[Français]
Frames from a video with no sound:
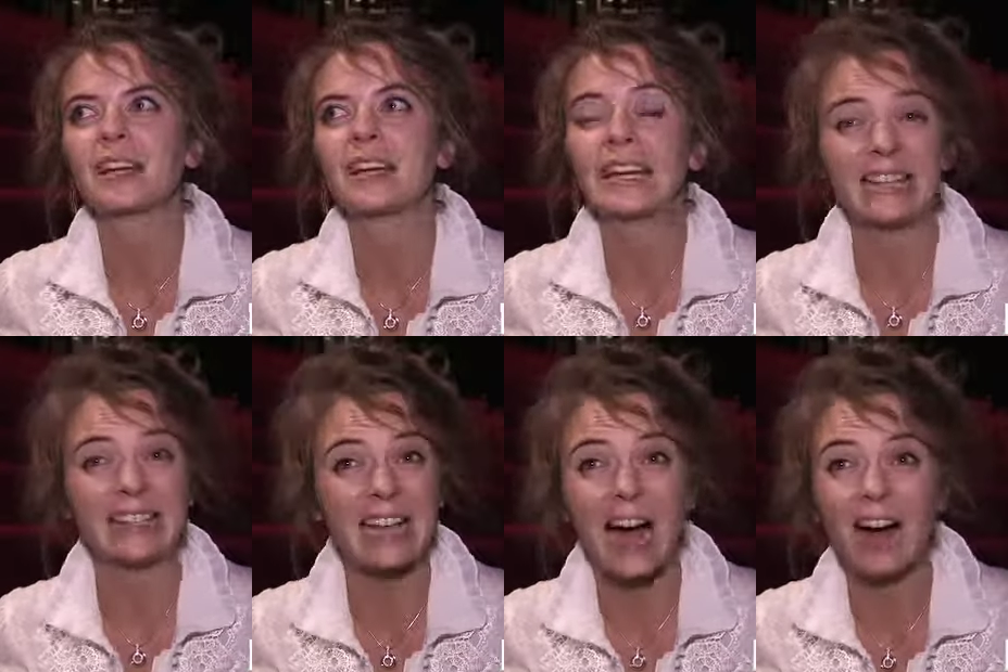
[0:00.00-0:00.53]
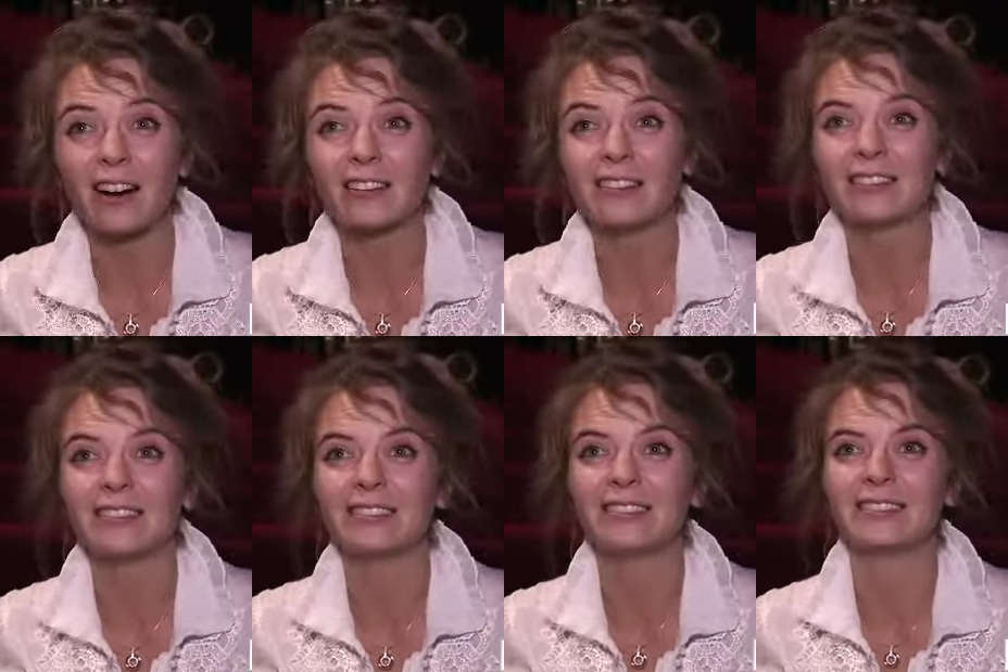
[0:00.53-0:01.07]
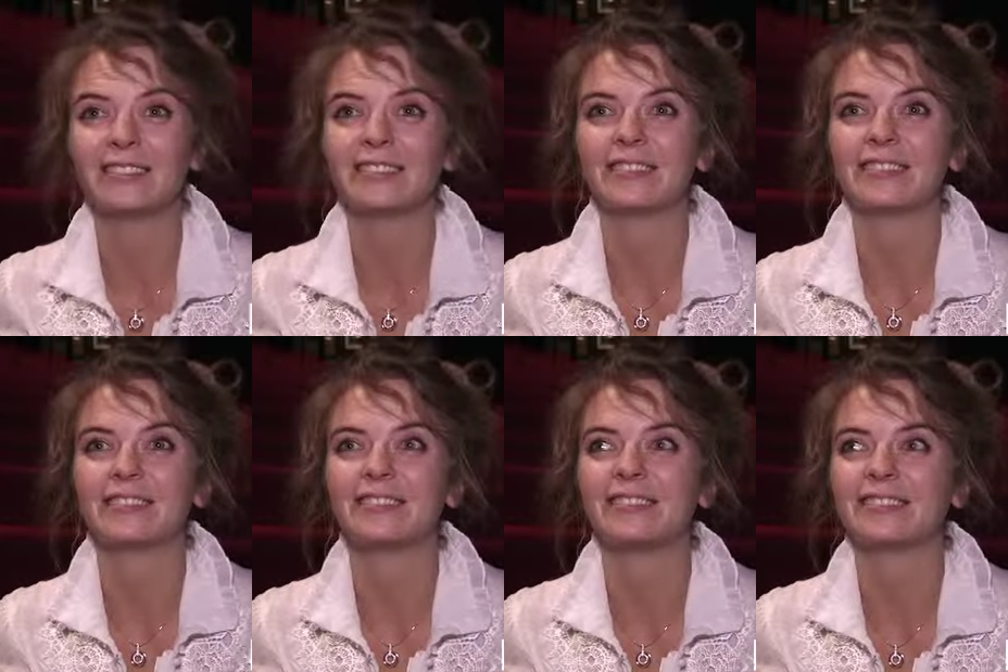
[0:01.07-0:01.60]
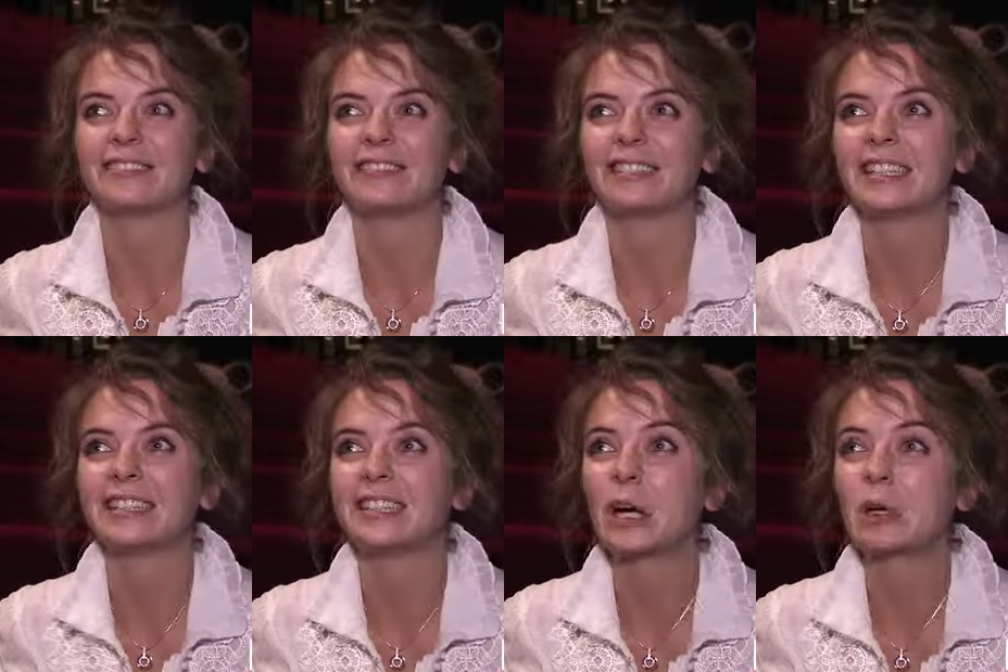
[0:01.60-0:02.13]
les arts, euh,
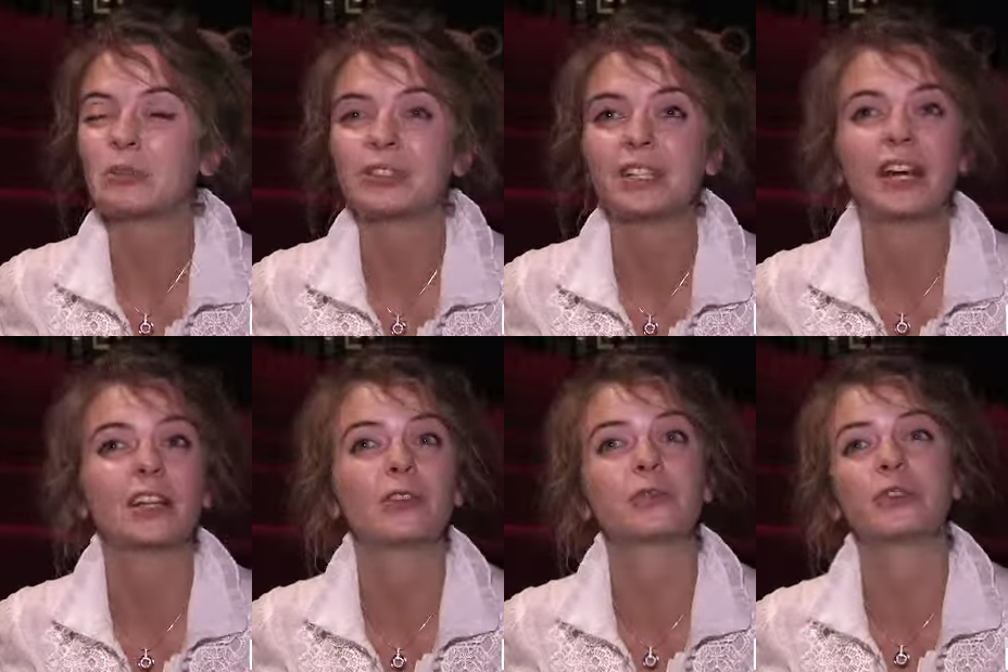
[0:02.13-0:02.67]
les arts au théâtre.